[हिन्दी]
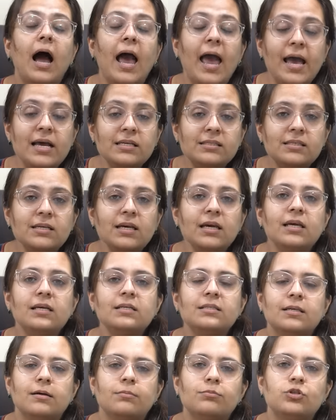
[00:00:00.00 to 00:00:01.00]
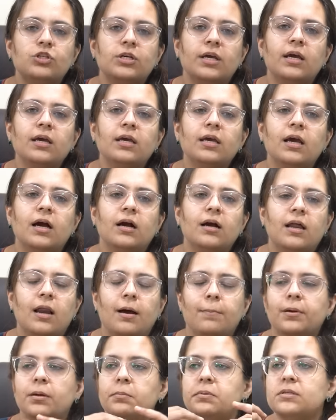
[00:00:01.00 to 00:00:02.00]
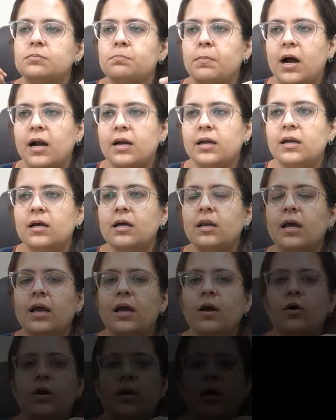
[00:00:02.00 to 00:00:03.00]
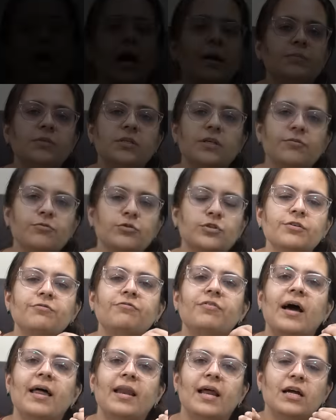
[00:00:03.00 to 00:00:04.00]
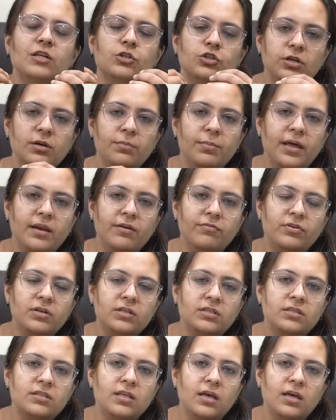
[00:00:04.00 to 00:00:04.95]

ऐसे ही समझिए कि अगर आपके पास पार्टनर है और आप सिर्फ उसे फाइनेंशियल बेनिफिट